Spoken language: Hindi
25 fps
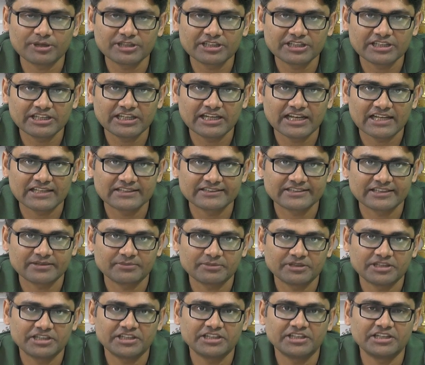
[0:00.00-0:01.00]
पद की लालसा
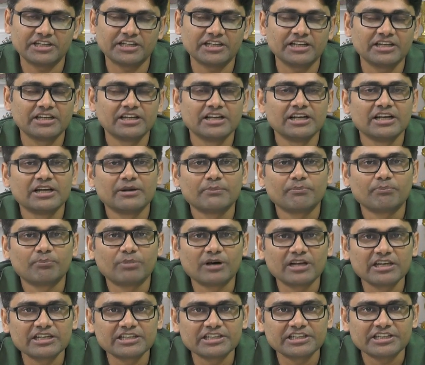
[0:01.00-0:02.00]
में नहीं है
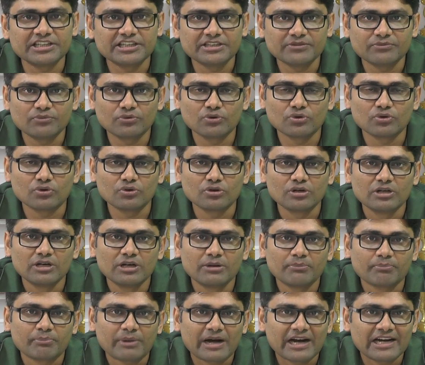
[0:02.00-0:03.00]
बल्कि वो
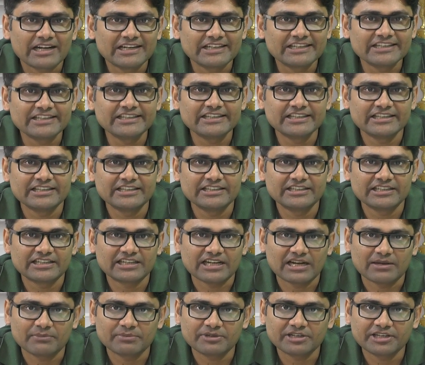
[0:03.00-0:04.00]
पार्टी के लिए
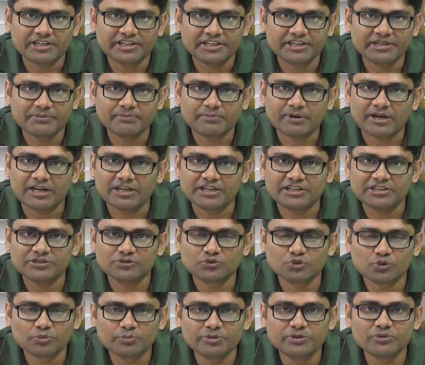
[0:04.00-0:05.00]
काम करेंगे पार्टी
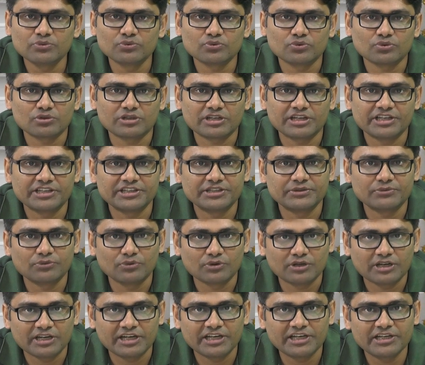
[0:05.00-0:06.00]
जो भी उनको कहेगी
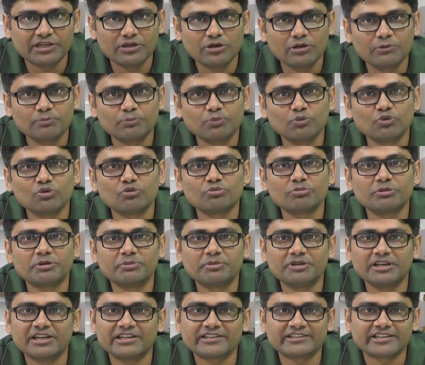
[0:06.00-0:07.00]
वो करेंगे और पूर्व में
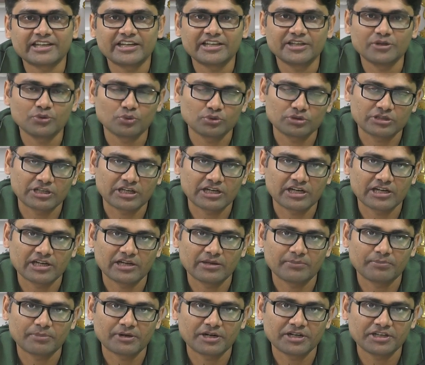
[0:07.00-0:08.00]
भी ऐसा ही होता रहा
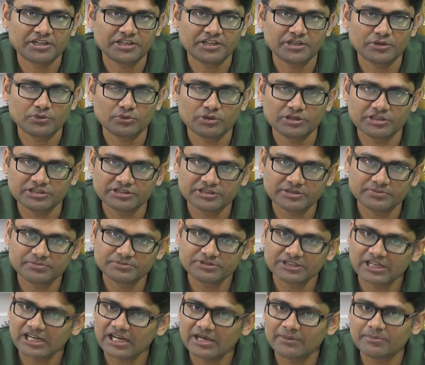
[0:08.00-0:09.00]
है पार्टी ने उन्हें जब
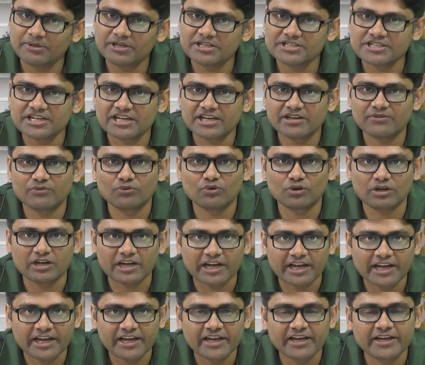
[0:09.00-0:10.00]
जहां भेजा है वो
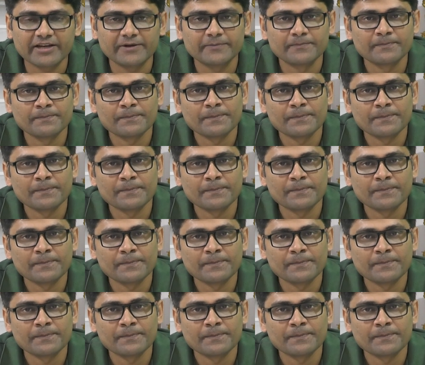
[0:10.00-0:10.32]
गए हैं